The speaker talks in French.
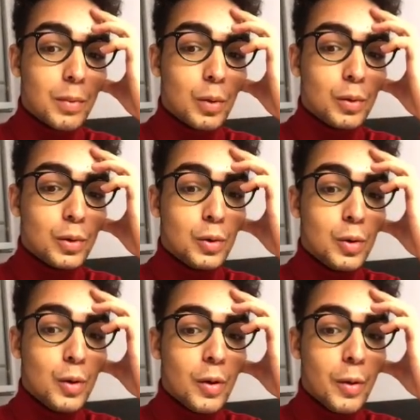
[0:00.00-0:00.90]

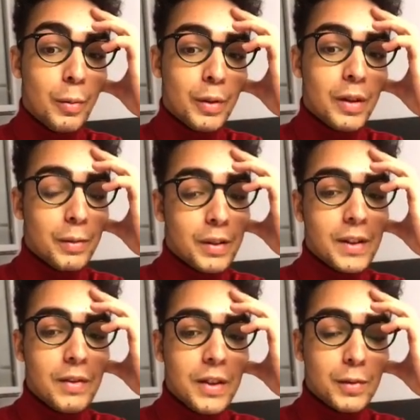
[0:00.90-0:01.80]
Bonjour. Oh putain, mais
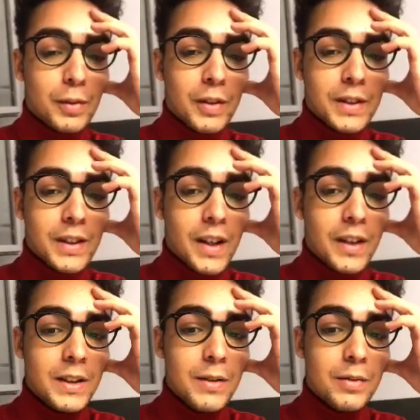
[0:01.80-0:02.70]
ça va, ils sont assez
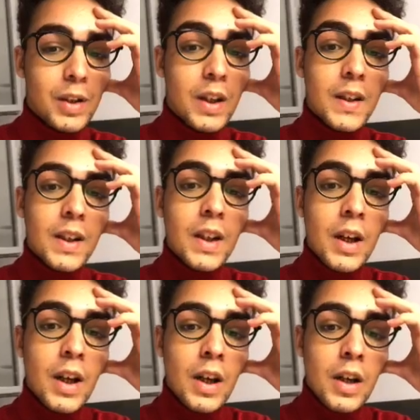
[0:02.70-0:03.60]
réactifs.
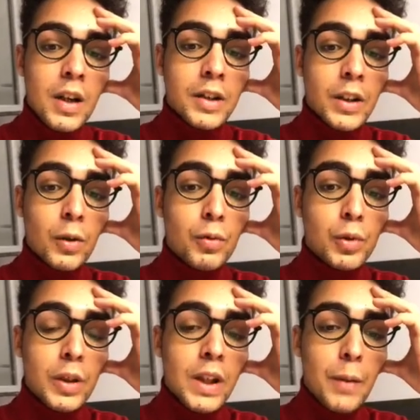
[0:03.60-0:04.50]
J'attends que vous
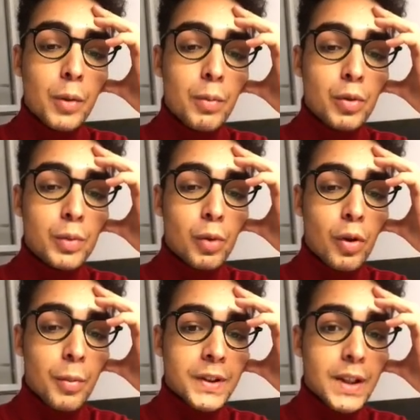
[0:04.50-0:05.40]
soyez un peu plus
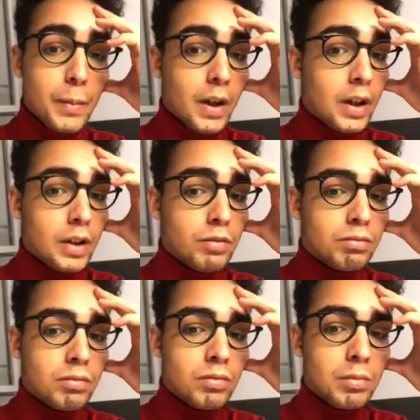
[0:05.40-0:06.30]
pour commencer à parler.
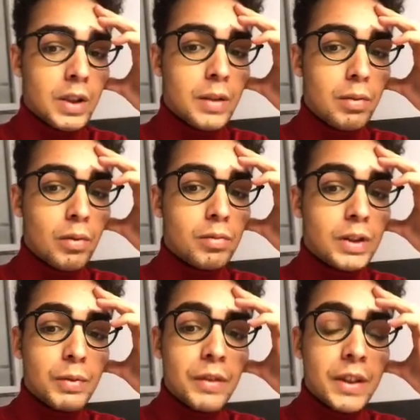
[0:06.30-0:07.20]
Mais bon,
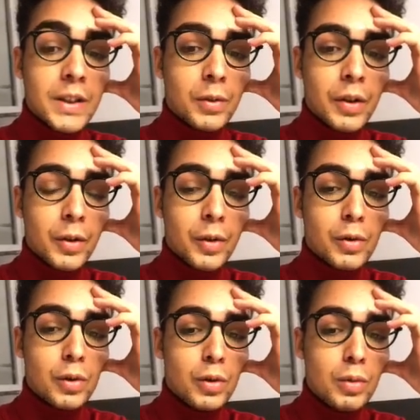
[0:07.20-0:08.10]
si vous avez des questions en
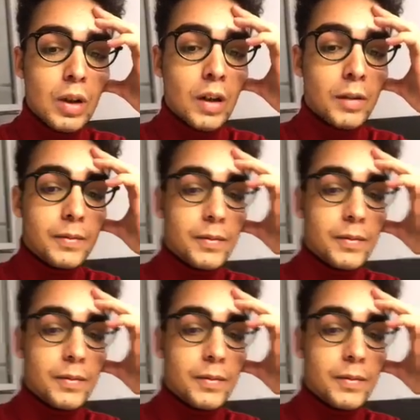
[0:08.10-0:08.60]
attendant, je suis là.